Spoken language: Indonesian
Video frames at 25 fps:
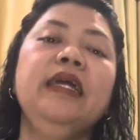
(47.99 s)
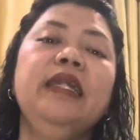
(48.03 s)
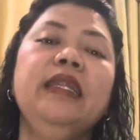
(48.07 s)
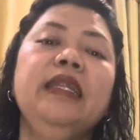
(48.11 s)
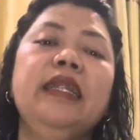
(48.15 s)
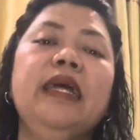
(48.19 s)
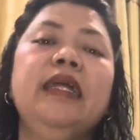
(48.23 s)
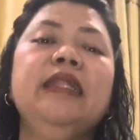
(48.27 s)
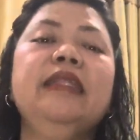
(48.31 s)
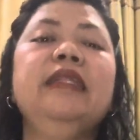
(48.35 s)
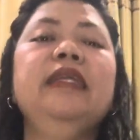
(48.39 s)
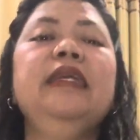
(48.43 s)

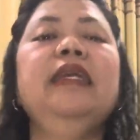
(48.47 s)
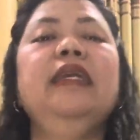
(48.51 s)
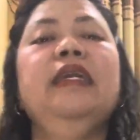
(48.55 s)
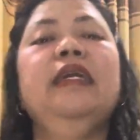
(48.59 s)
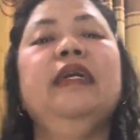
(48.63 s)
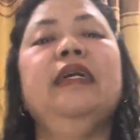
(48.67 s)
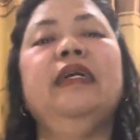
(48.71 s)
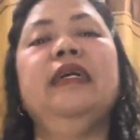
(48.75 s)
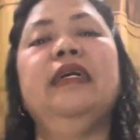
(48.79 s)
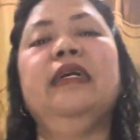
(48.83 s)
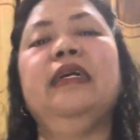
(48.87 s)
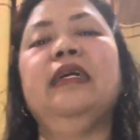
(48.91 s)
Nanti
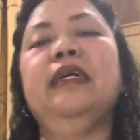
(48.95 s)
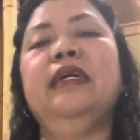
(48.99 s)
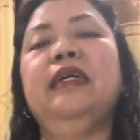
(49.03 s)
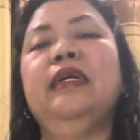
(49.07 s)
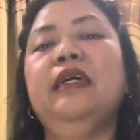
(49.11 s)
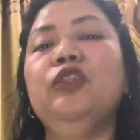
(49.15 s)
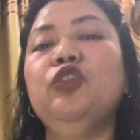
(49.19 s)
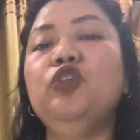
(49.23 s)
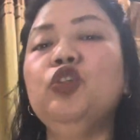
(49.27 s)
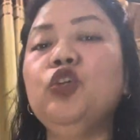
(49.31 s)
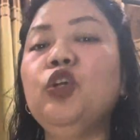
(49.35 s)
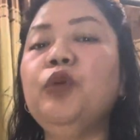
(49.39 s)
uh,
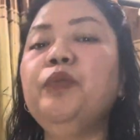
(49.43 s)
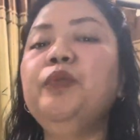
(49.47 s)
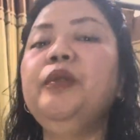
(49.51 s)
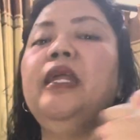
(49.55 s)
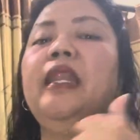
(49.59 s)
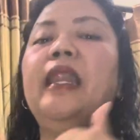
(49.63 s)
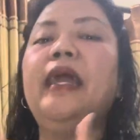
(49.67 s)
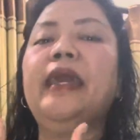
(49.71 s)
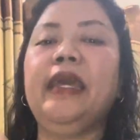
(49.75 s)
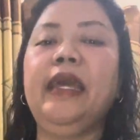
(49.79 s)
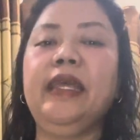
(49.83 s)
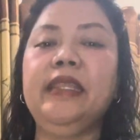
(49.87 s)
cukup
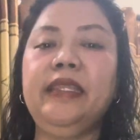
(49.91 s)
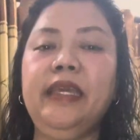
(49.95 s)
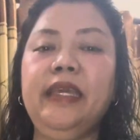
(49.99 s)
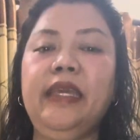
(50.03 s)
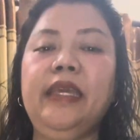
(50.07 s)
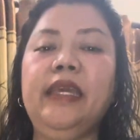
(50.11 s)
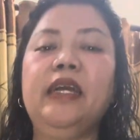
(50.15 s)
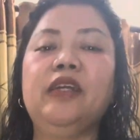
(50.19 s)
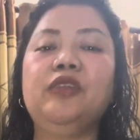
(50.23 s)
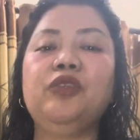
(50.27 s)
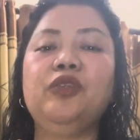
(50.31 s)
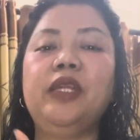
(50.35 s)
di like aja
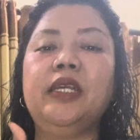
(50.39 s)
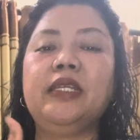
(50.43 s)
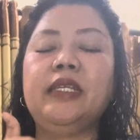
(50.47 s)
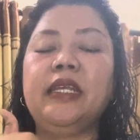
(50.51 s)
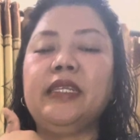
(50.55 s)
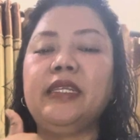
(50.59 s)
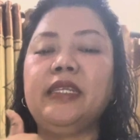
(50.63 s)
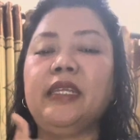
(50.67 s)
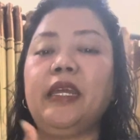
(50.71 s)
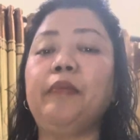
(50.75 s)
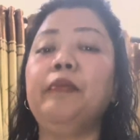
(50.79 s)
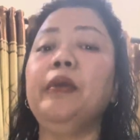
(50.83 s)
yang sudah
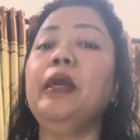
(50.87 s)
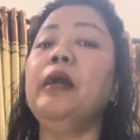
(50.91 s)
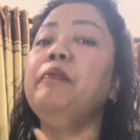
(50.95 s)
subscribe.